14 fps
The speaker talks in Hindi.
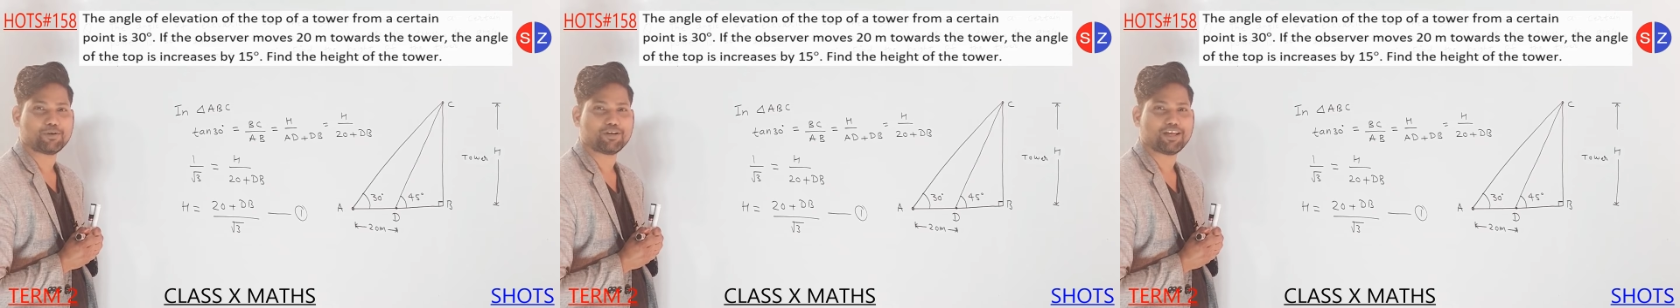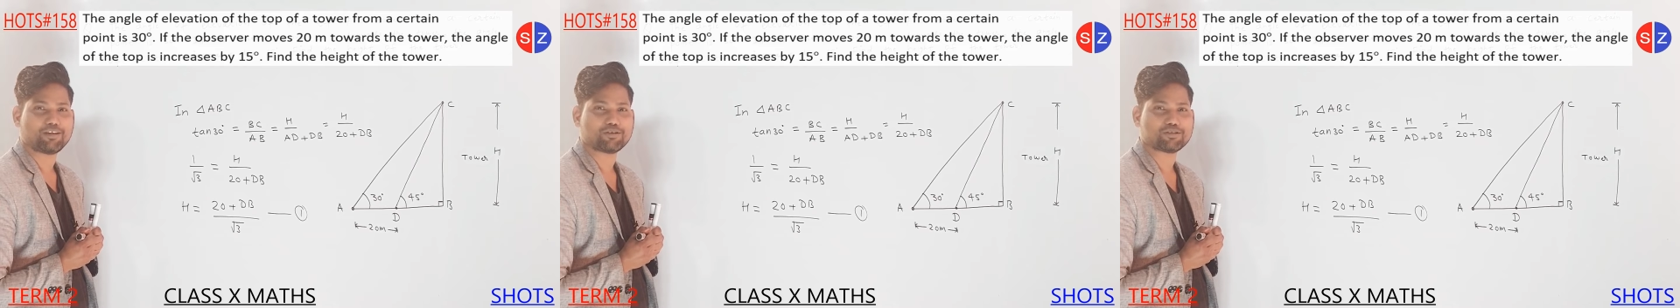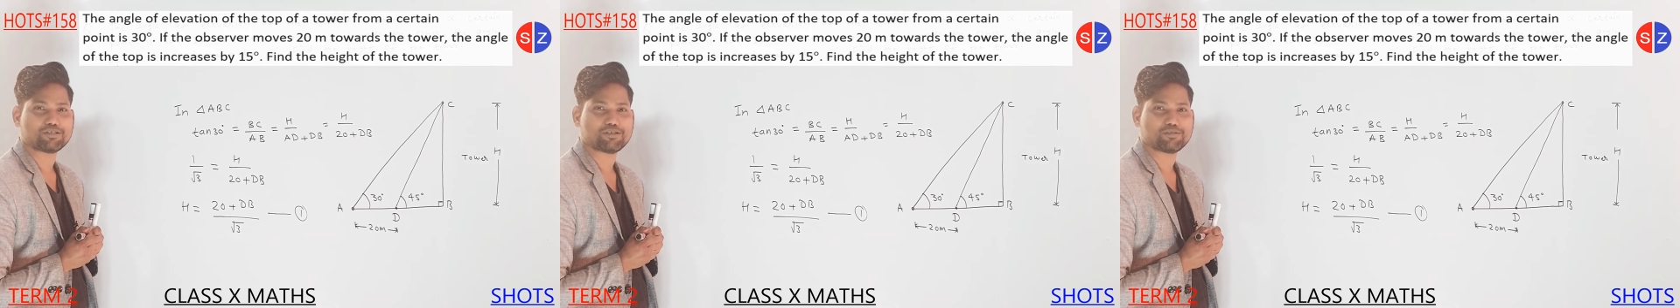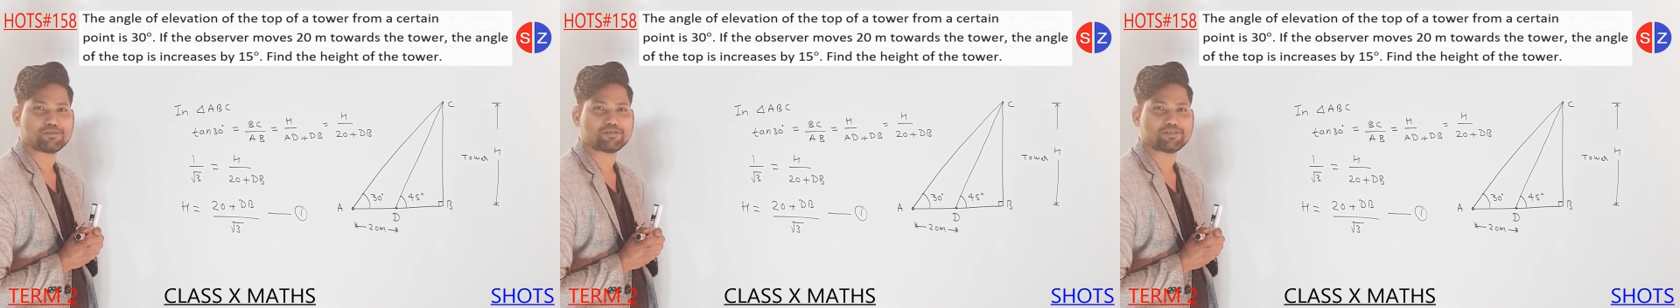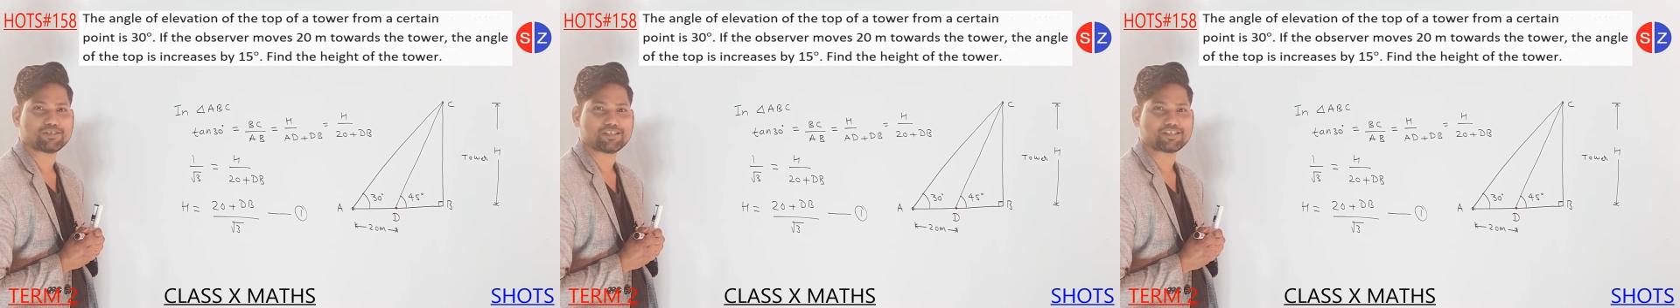लाइक और चैनल को
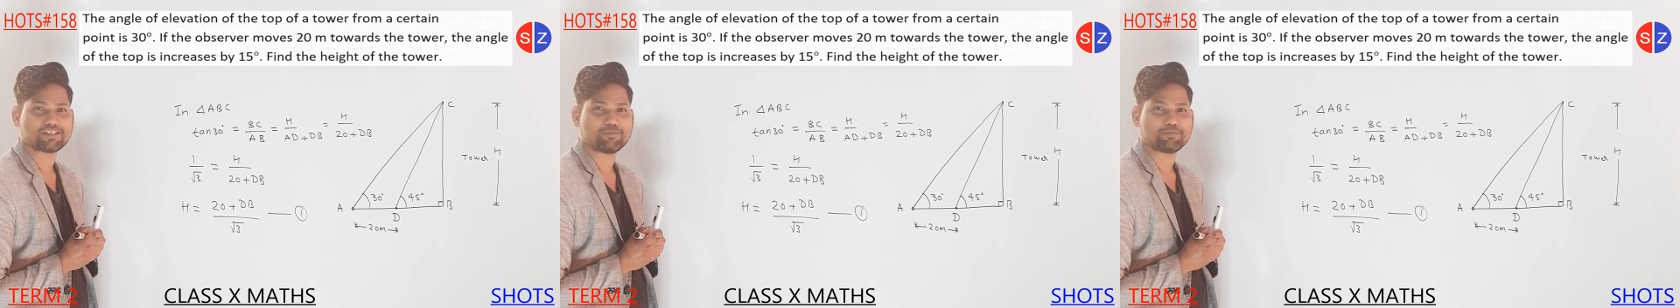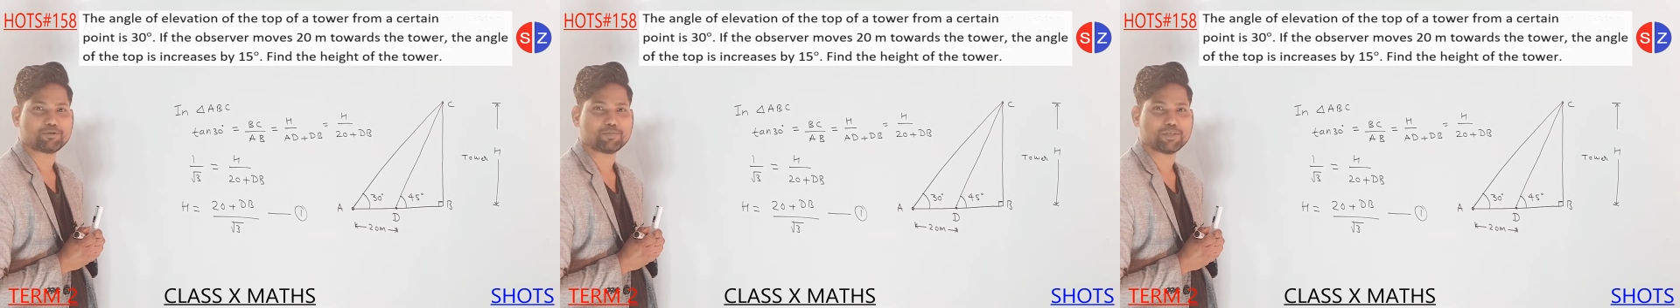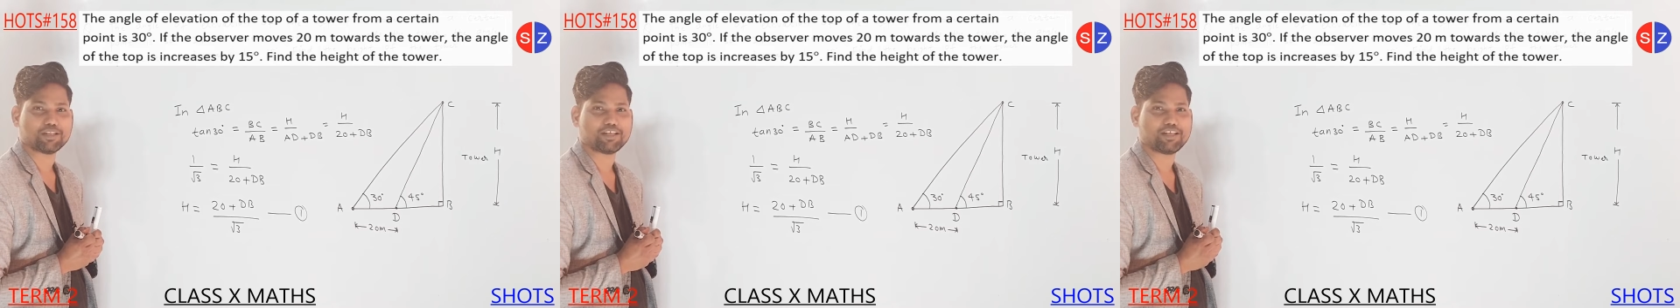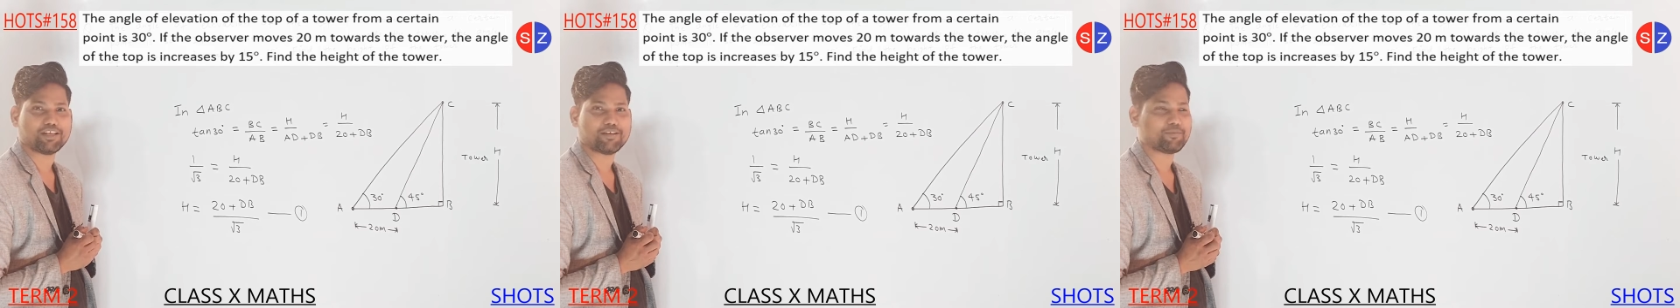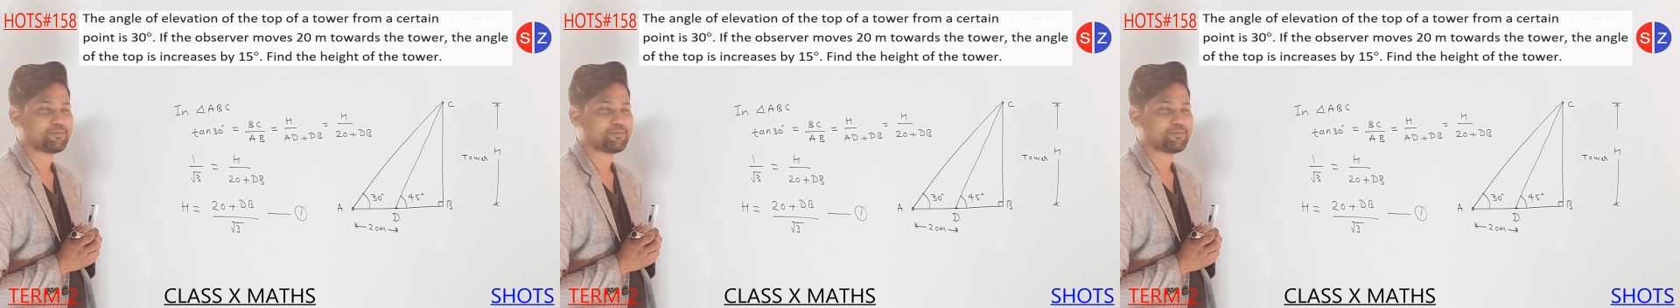सब्सक्राइब तो बनता ही है